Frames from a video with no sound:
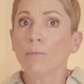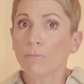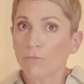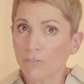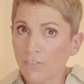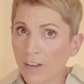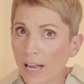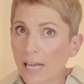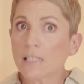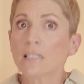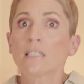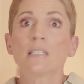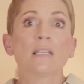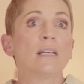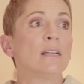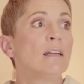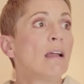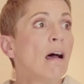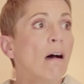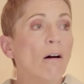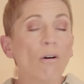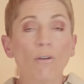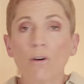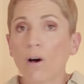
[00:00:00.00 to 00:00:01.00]
im
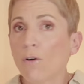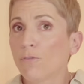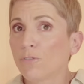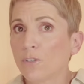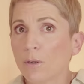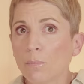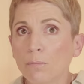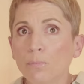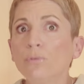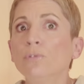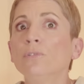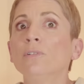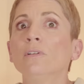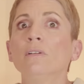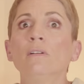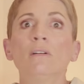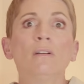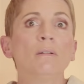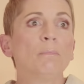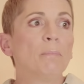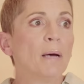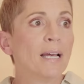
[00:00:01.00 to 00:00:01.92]
Fernsehen, auch auf der Bühne,